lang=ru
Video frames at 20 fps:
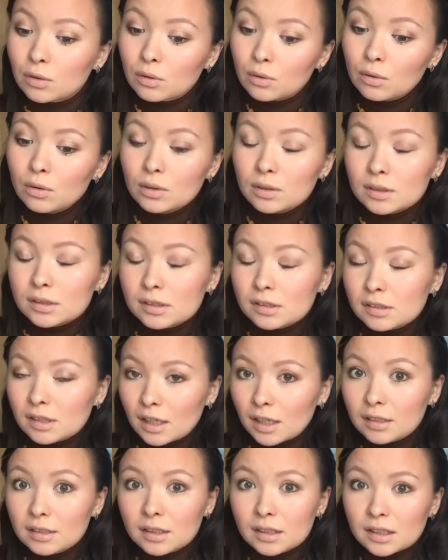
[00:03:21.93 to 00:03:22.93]
о,
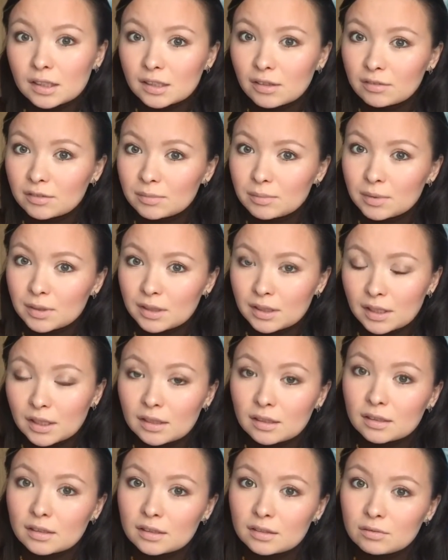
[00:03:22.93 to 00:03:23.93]
иностранка недавно
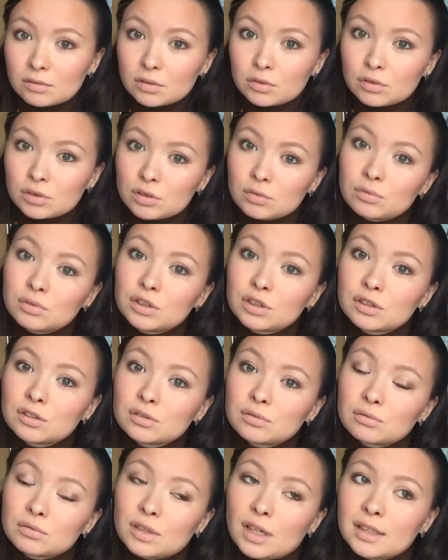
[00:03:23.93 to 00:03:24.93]
переехала и вот уже
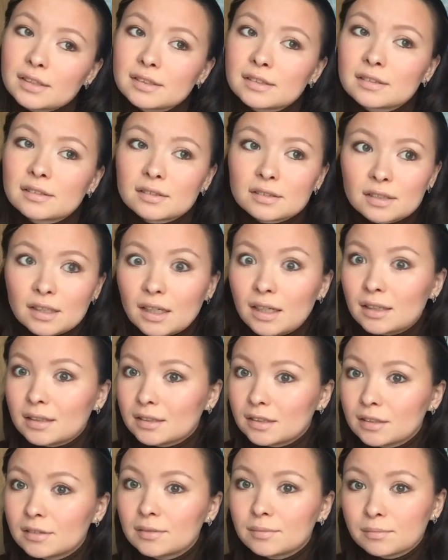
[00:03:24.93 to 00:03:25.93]
учится у нас, это да,
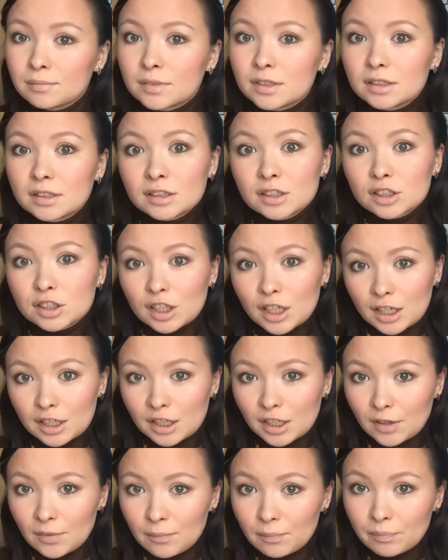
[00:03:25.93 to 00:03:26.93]
это
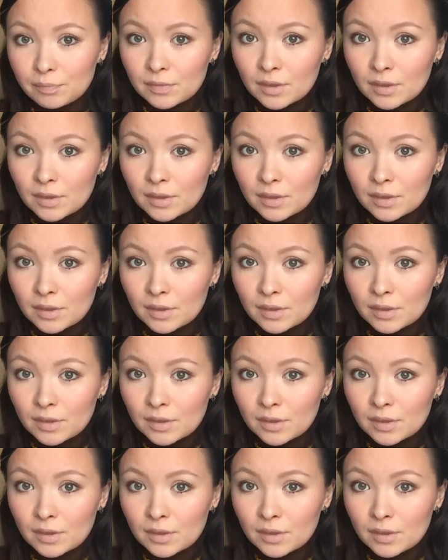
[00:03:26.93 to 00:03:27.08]
достижение.